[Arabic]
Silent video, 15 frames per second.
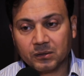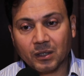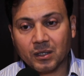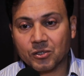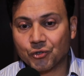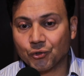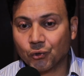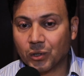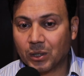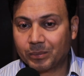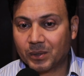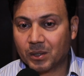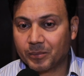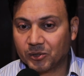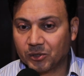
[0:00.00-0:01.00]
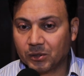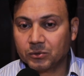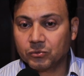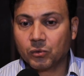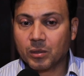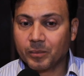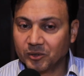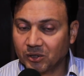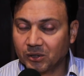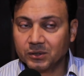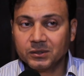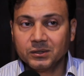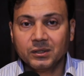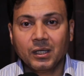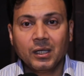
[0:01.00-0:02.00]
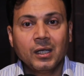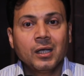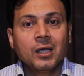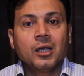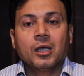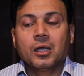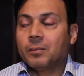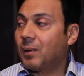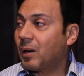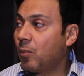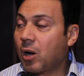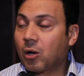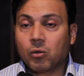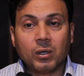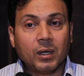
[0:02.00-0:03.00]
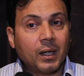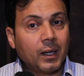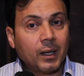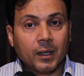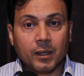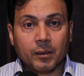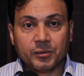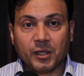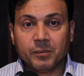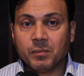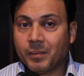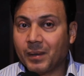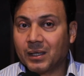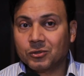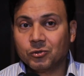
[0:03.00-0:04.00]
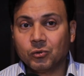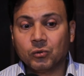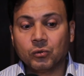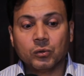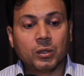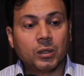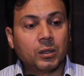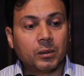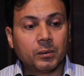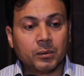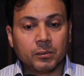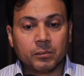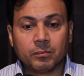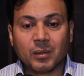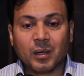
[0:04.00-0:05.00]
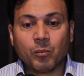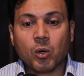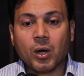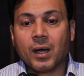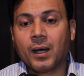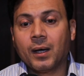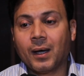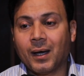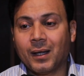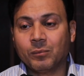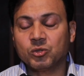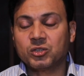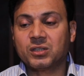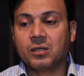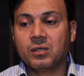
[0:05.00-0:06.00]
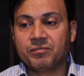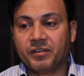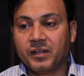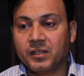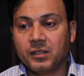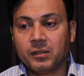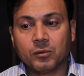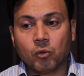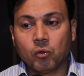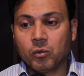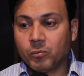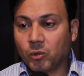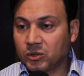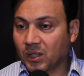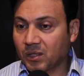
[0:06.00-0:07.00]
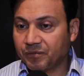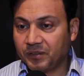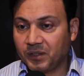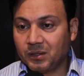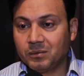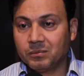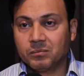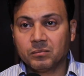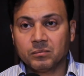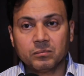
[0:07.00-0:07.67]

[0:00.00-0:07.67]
ثلاث شهور قبل رمضان ورمضان مجموعة كلها بتحب بعض ومجموعة على المستوى الفني كلهم محترفين